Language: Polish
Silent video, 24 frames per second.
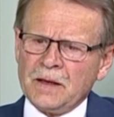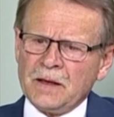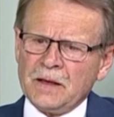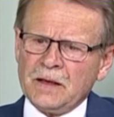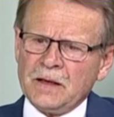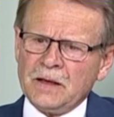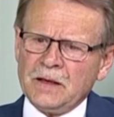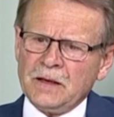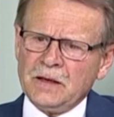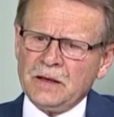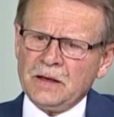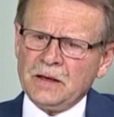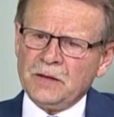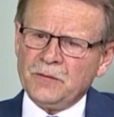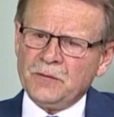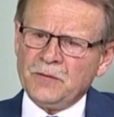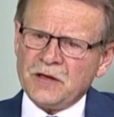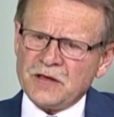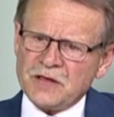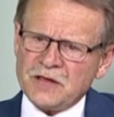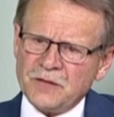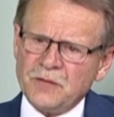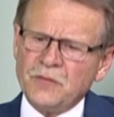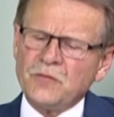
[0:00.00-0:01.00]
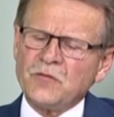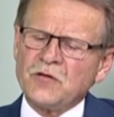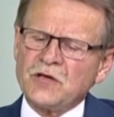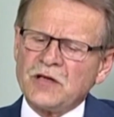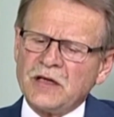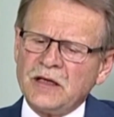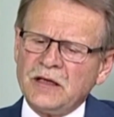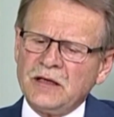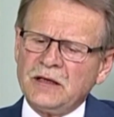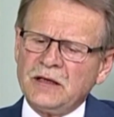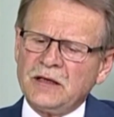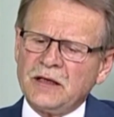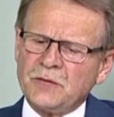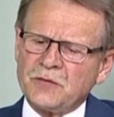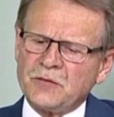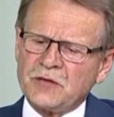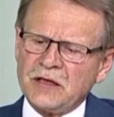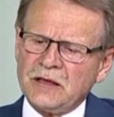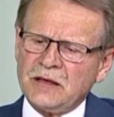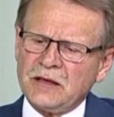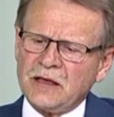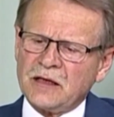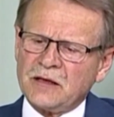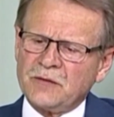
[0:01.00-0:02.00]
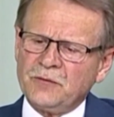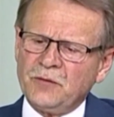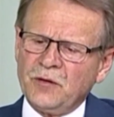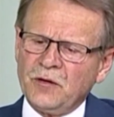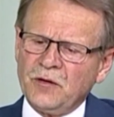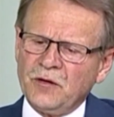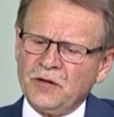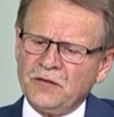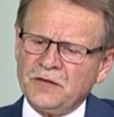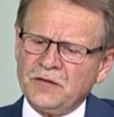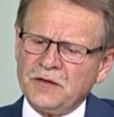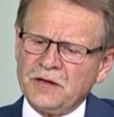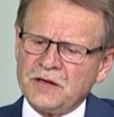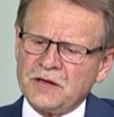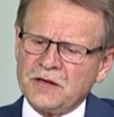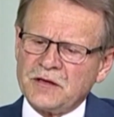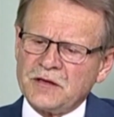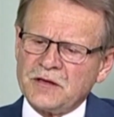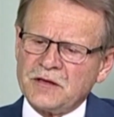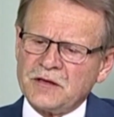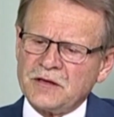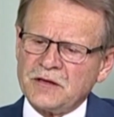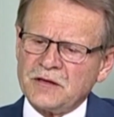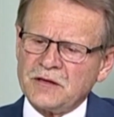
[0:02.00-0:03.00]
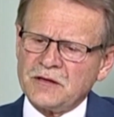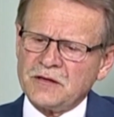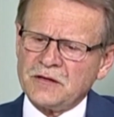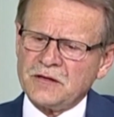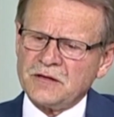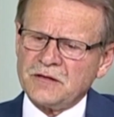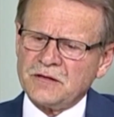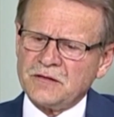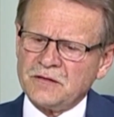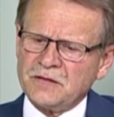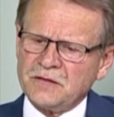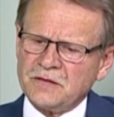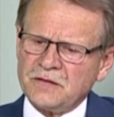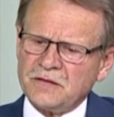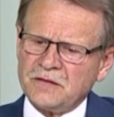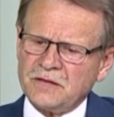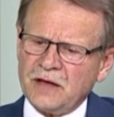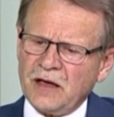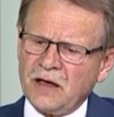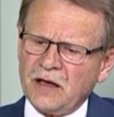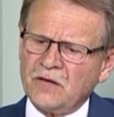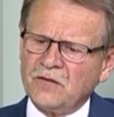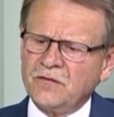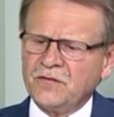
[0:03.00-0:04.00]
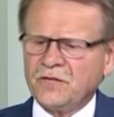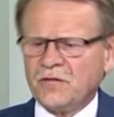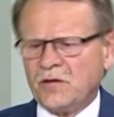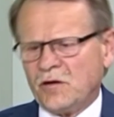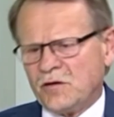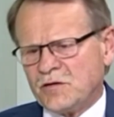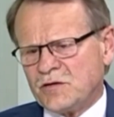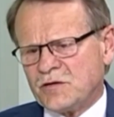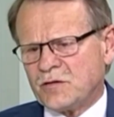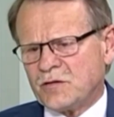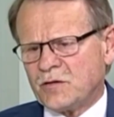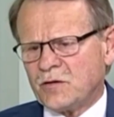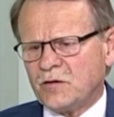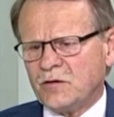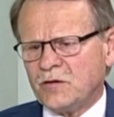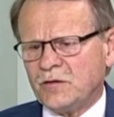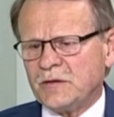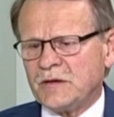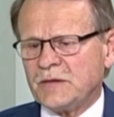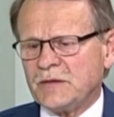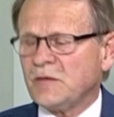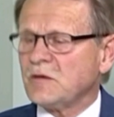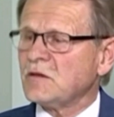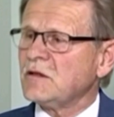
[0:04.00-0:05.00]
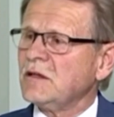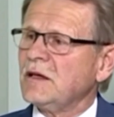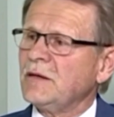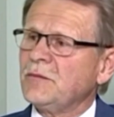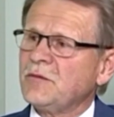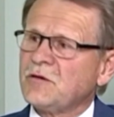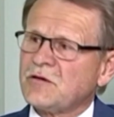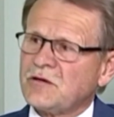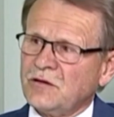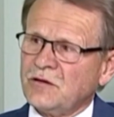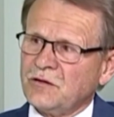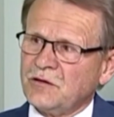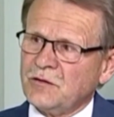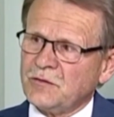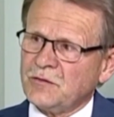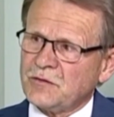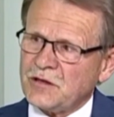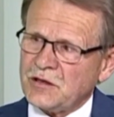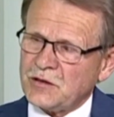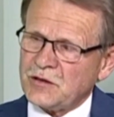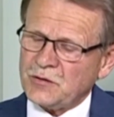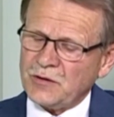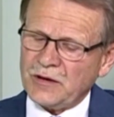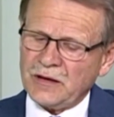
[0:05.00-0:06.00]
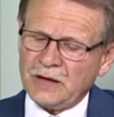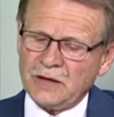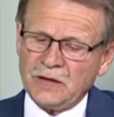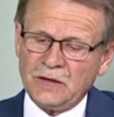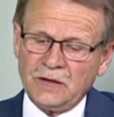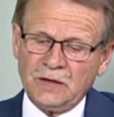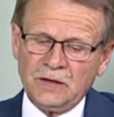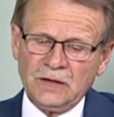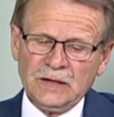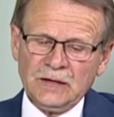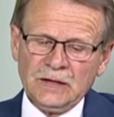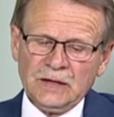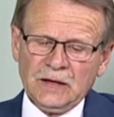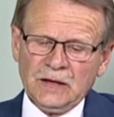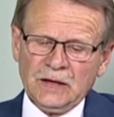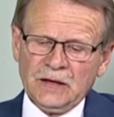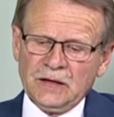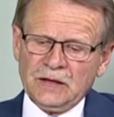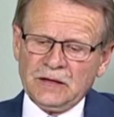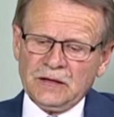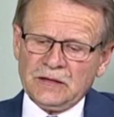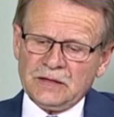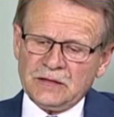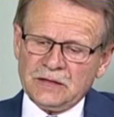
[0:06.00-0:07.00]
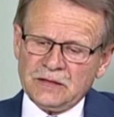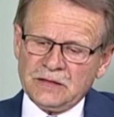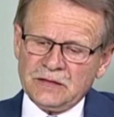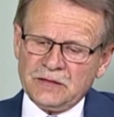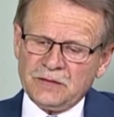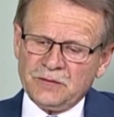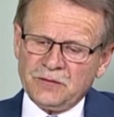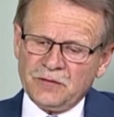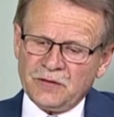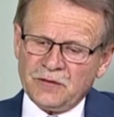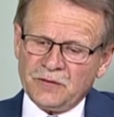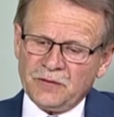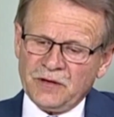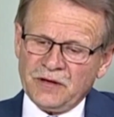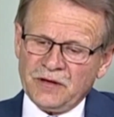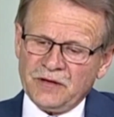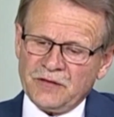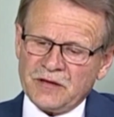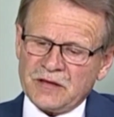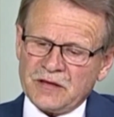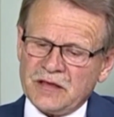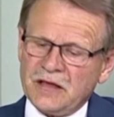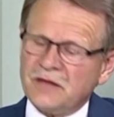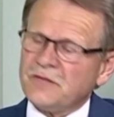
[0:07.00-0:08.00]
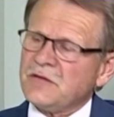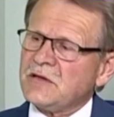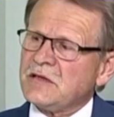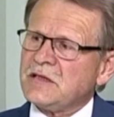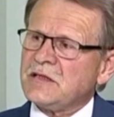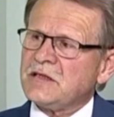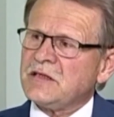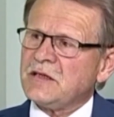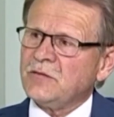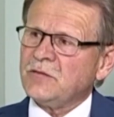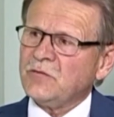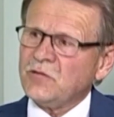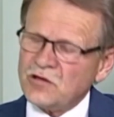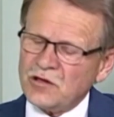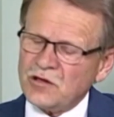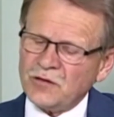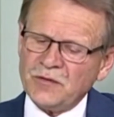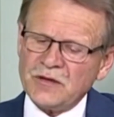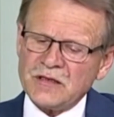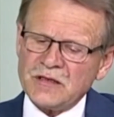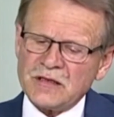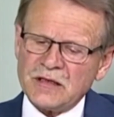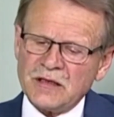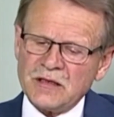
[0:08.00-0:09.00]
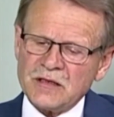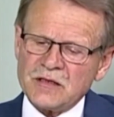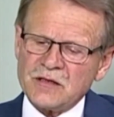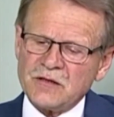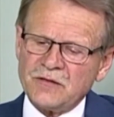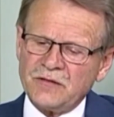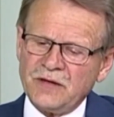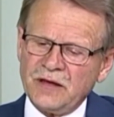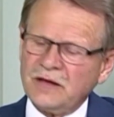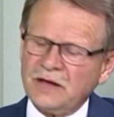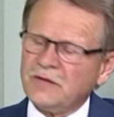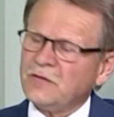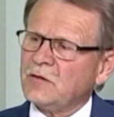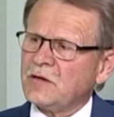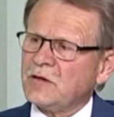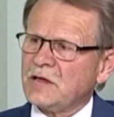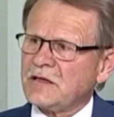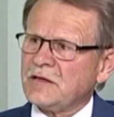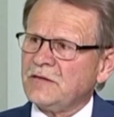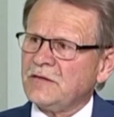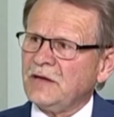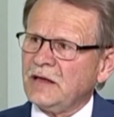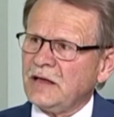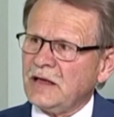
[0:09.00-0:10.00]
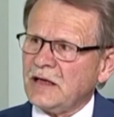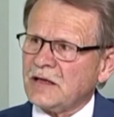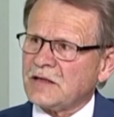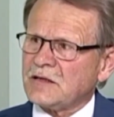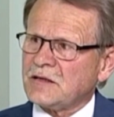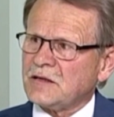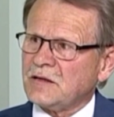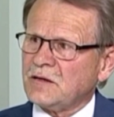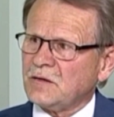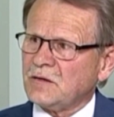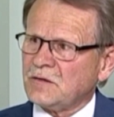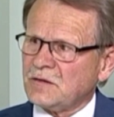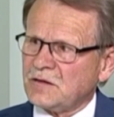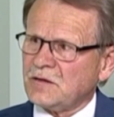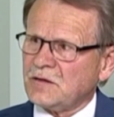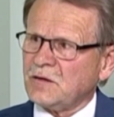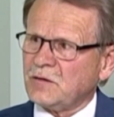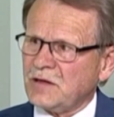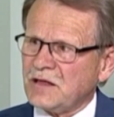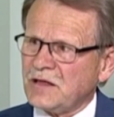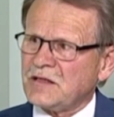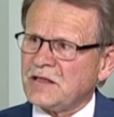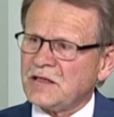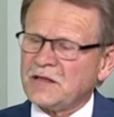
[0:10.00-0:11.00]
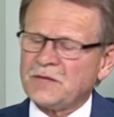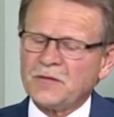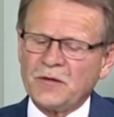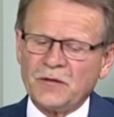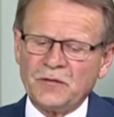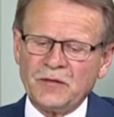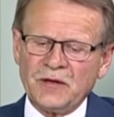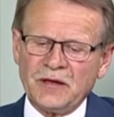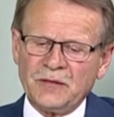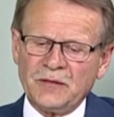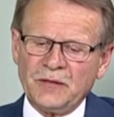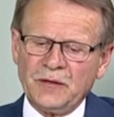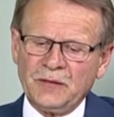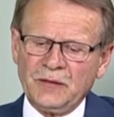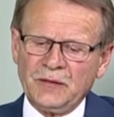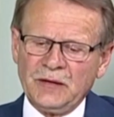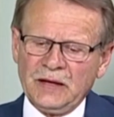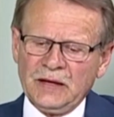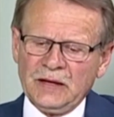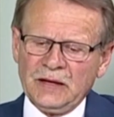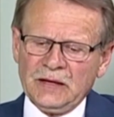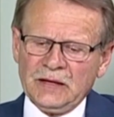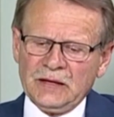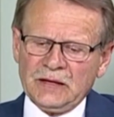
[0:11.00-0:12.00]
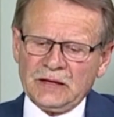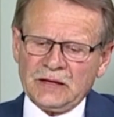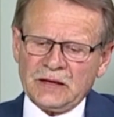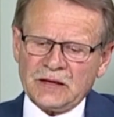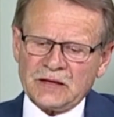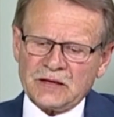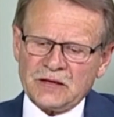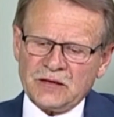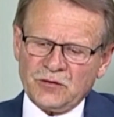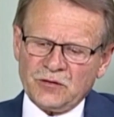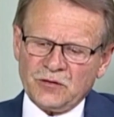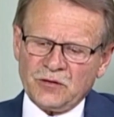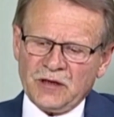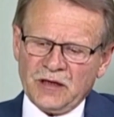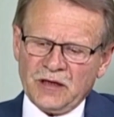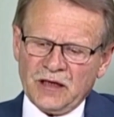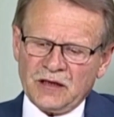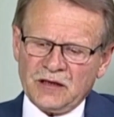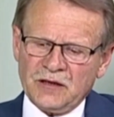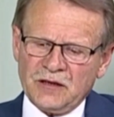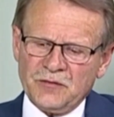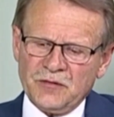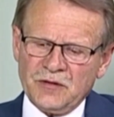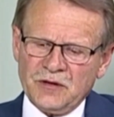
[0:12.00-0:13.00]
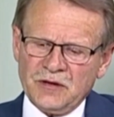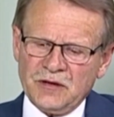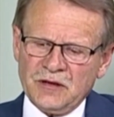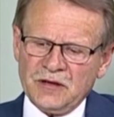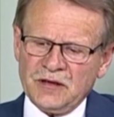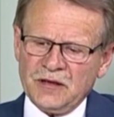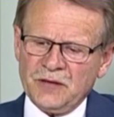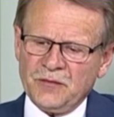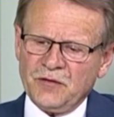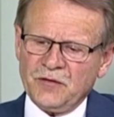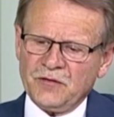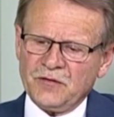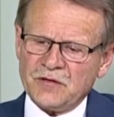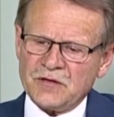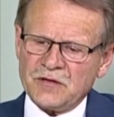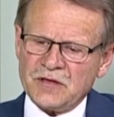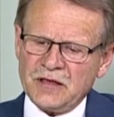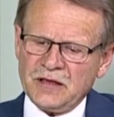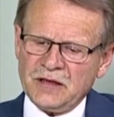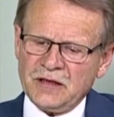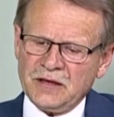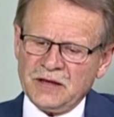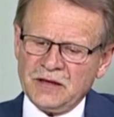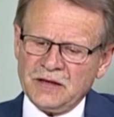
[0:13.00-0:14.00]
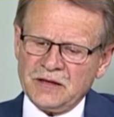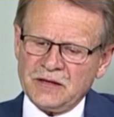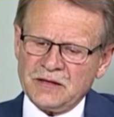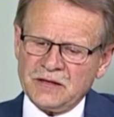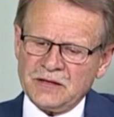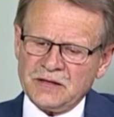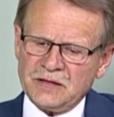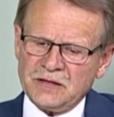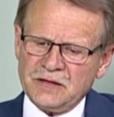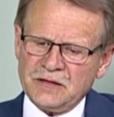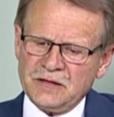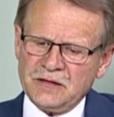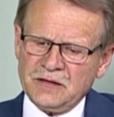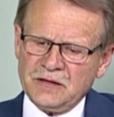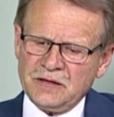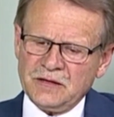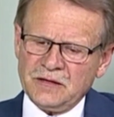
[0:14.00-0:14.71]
i będziemy musieli ten przetarg ponowić e, na, w końcu roku, być może na początku przyszłego. Y, bo ponieważ te inwestycje muszą być zrealizowane w okresie wakacji, to, co też jest problemem. Także tutaj jak gdyby niepowodzenie y, i,